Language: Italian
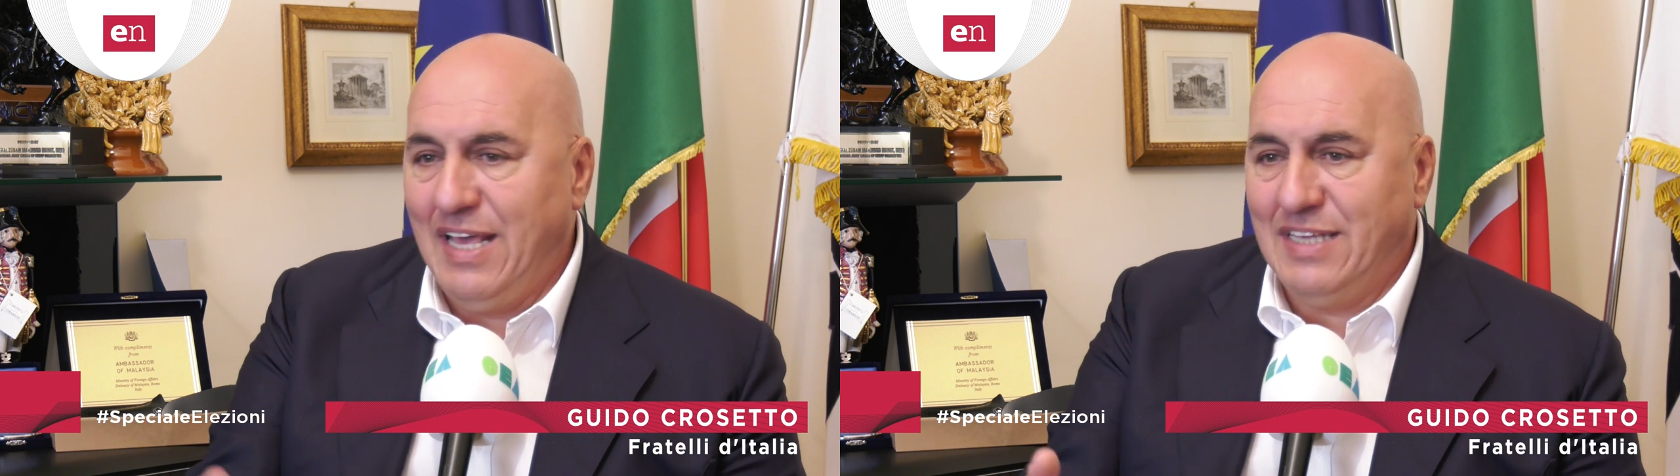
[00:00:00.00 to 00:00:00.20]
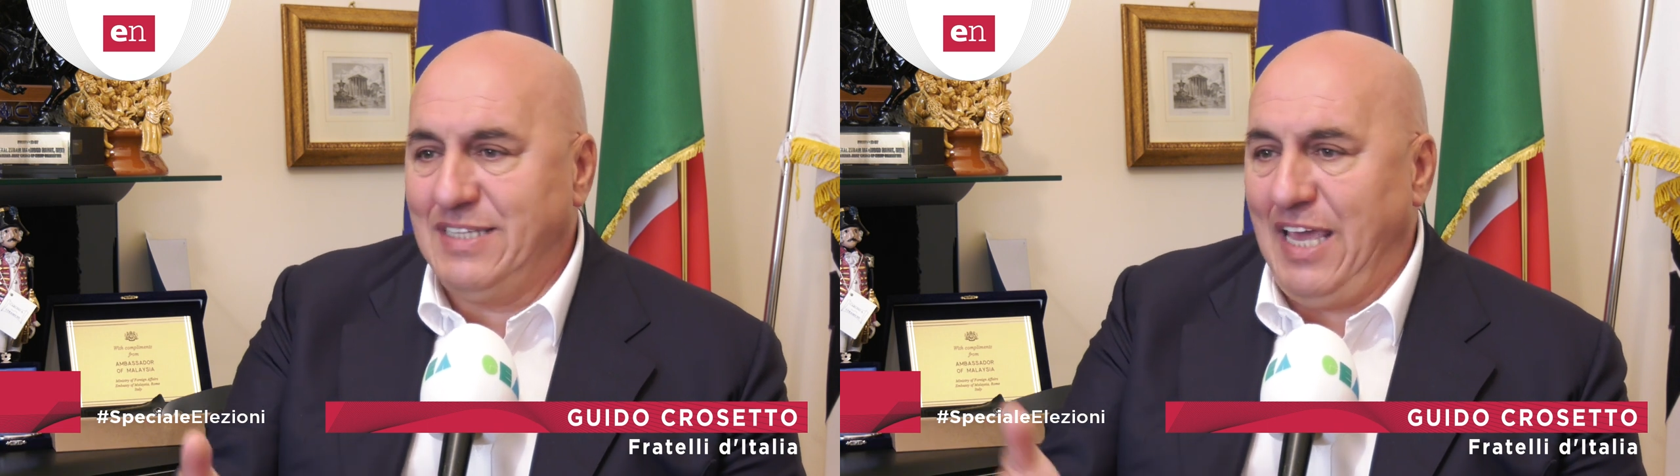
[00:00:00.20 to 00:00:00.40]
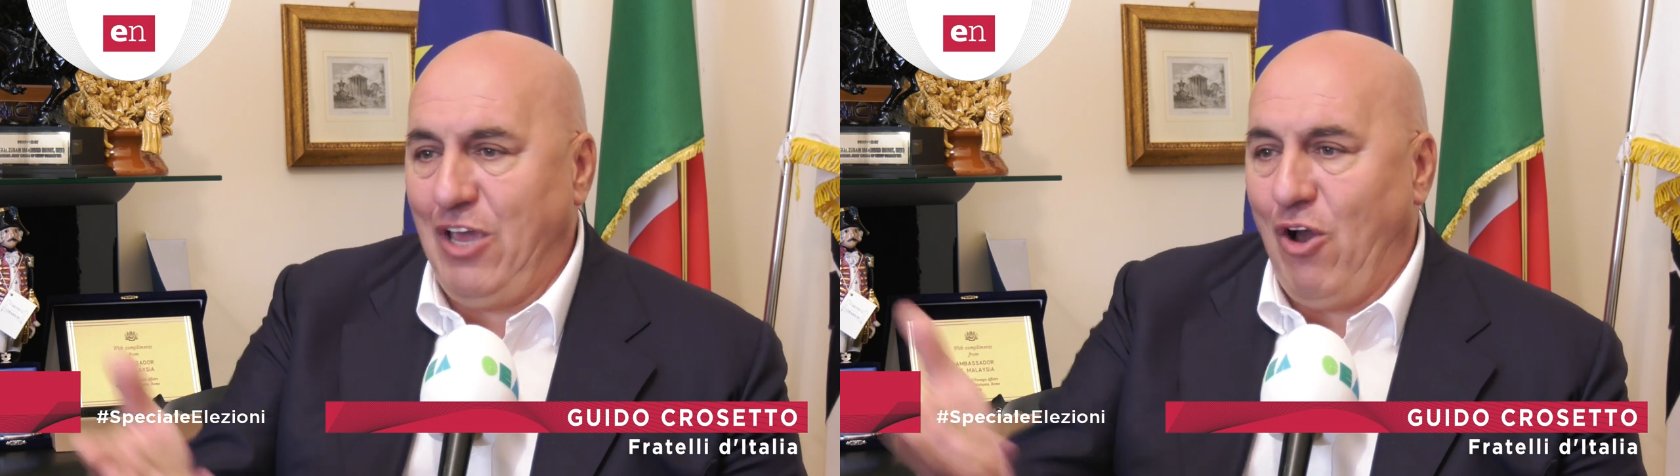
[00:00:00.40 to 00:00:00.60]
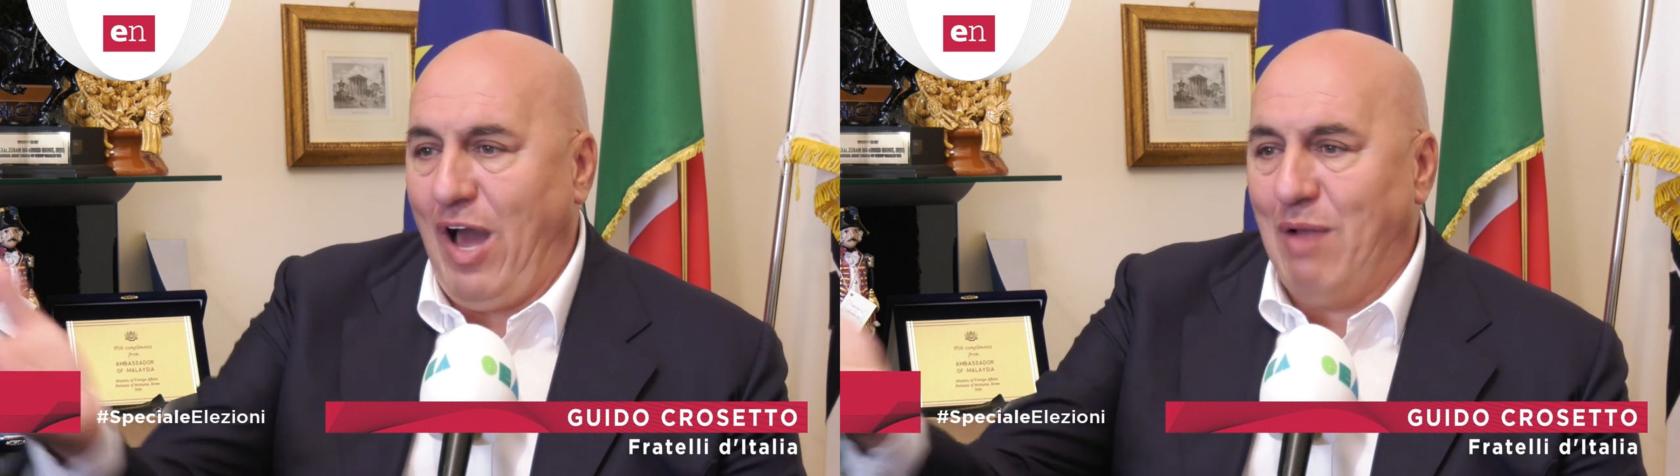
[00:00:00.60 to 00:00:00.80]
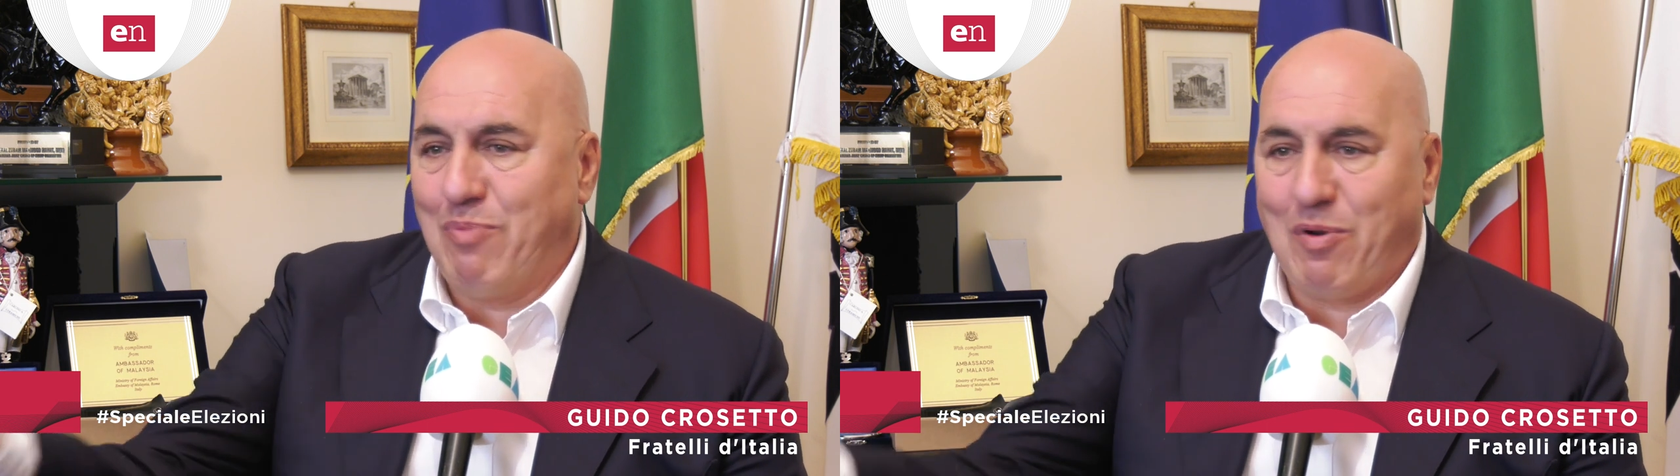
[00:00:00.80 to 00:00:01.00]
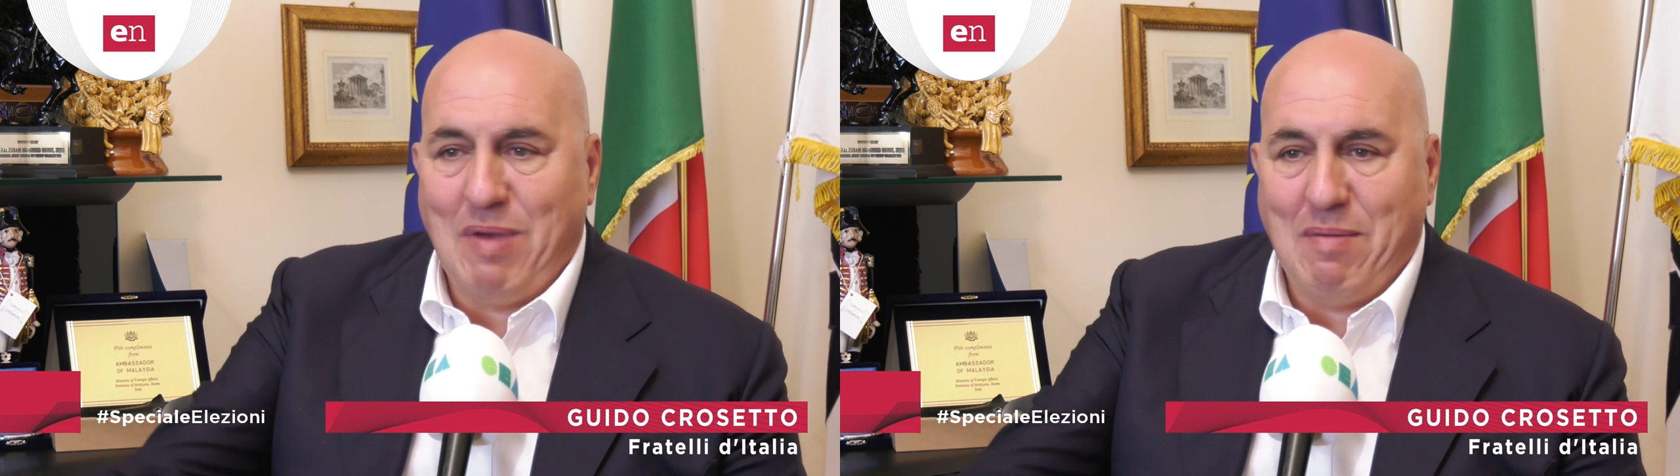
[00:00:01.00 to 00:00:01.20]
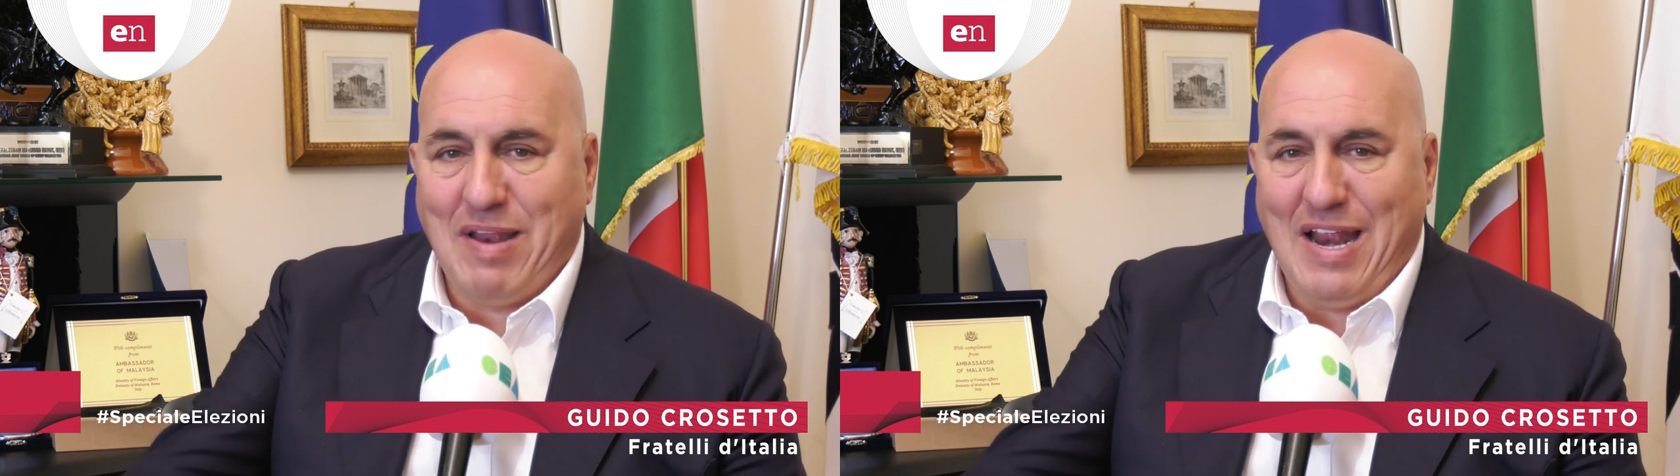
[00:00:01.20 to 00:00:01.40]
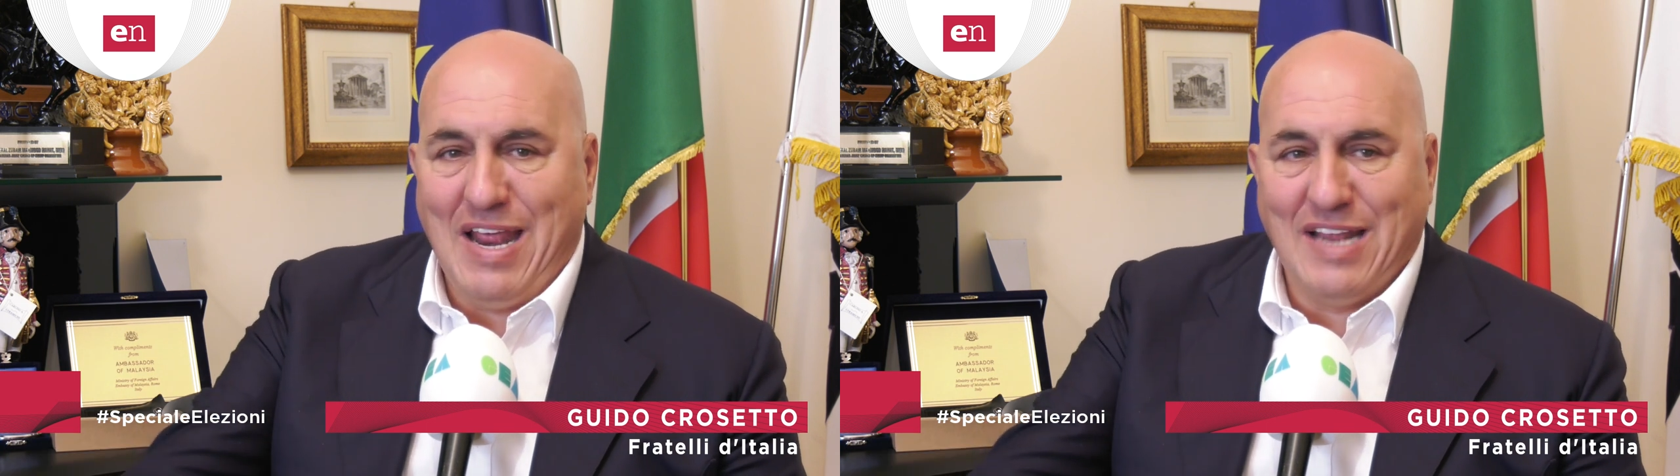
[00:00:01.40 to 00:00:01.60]
se io al problema
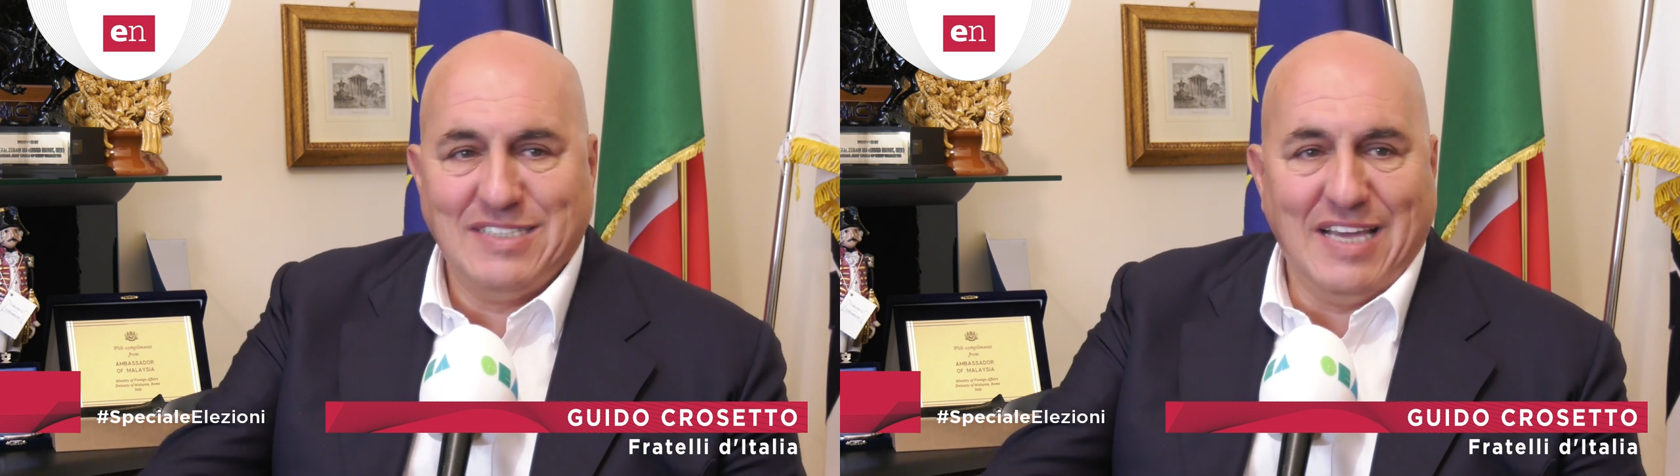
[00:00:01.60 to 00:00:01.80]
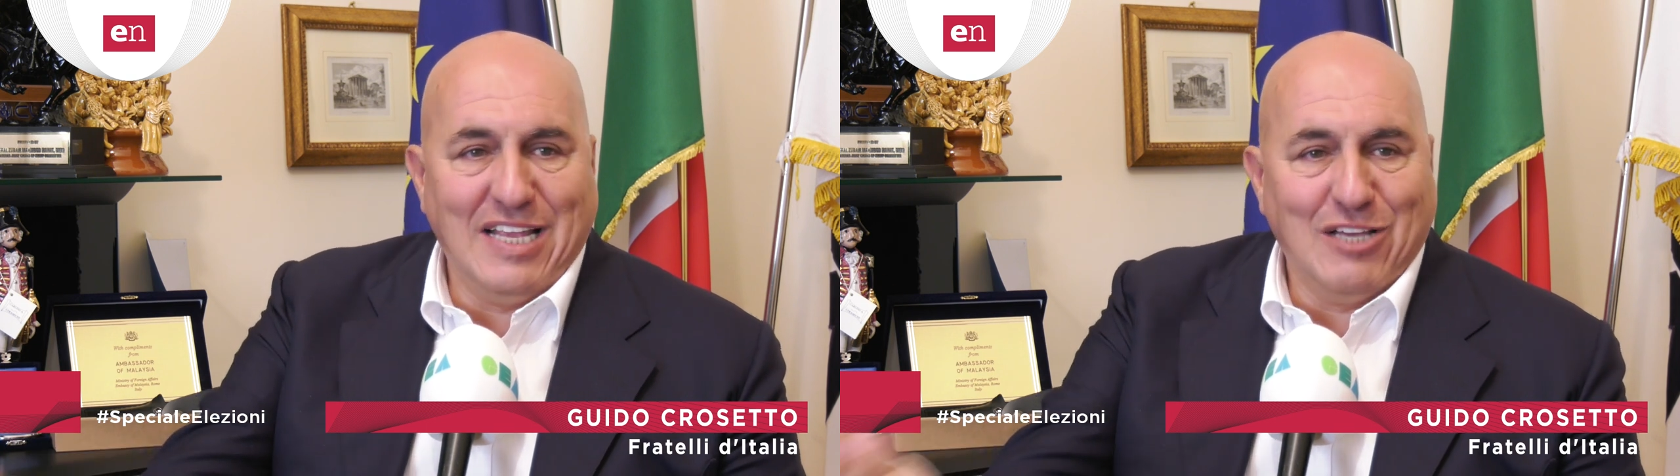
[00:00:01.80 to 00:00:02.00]
dell'energia